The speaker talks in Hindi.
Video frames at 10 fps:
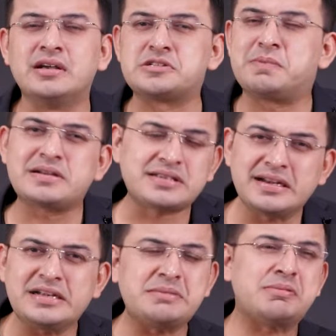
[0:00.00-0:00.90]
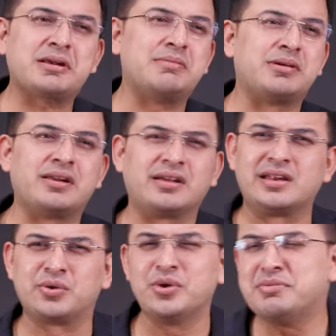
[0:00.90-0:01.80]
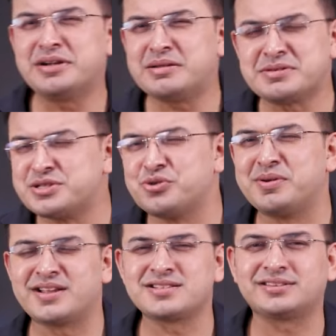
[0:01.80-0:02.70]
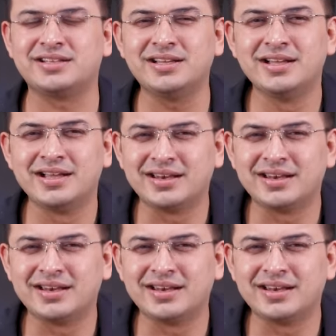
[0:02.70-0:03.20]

इस बार सारी टीमें बराबर लग रही हैं कोई भी टीम किसी को बेरा सकती है